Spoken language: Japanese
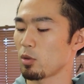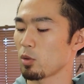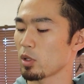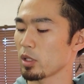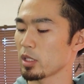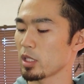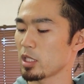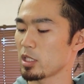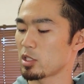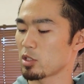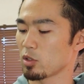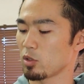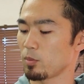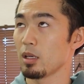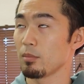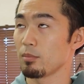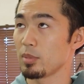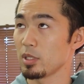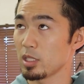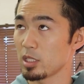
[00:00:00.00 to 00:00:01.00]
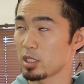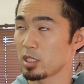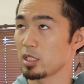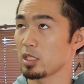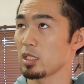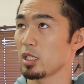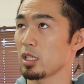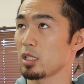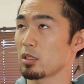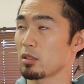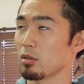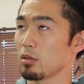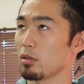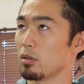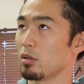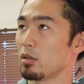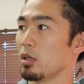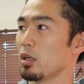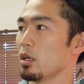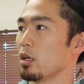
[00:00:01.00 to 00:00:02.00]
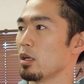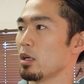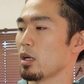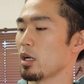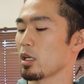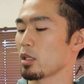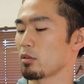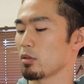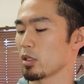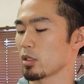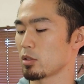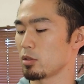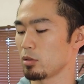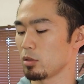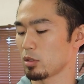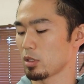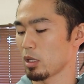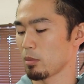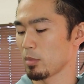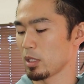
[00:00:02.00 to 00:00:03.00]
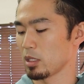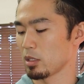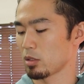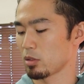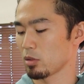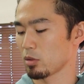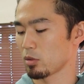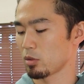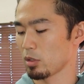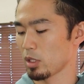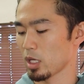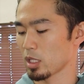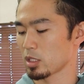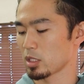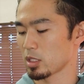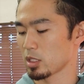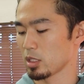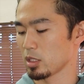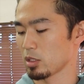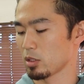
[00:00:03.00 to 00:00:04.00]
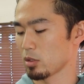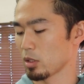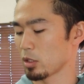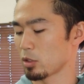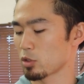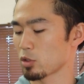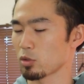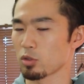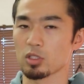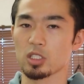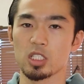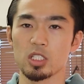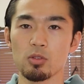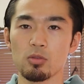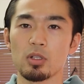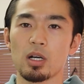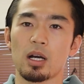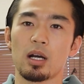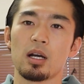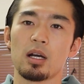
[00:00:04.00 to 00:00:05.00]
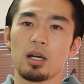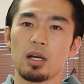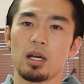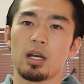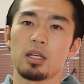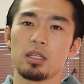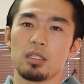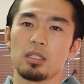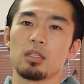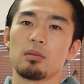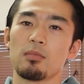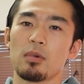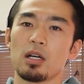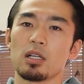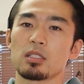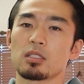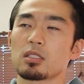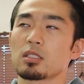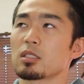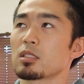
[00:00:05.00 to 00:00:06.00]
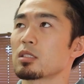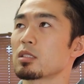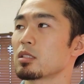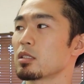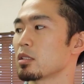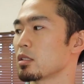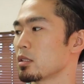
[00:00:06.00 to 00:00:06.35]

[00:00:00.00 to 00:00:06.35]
で、他には一応、BCA とあとはグルタミンとクレアチンとあとちょっと塩が入ってます